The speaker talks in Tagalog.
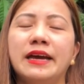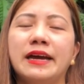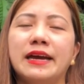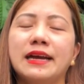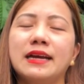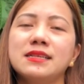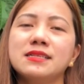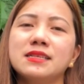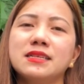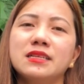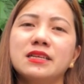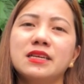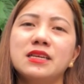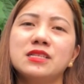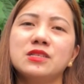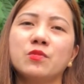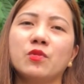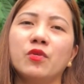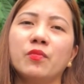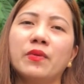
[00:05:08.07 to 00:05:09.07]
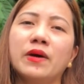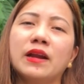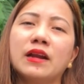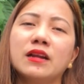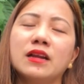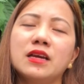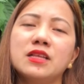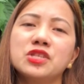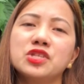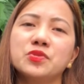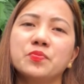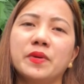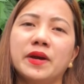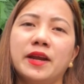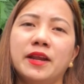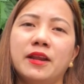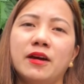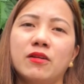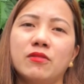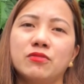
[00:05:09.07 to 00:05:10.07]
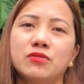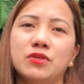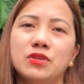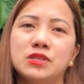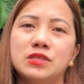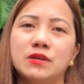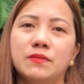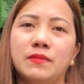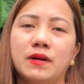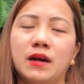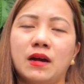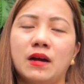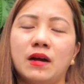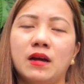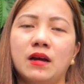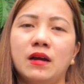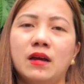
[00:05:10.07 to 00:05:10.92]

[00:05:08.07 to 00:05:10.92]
Hanggang sa naisip ko, parang na-inspired ako dun sa mga,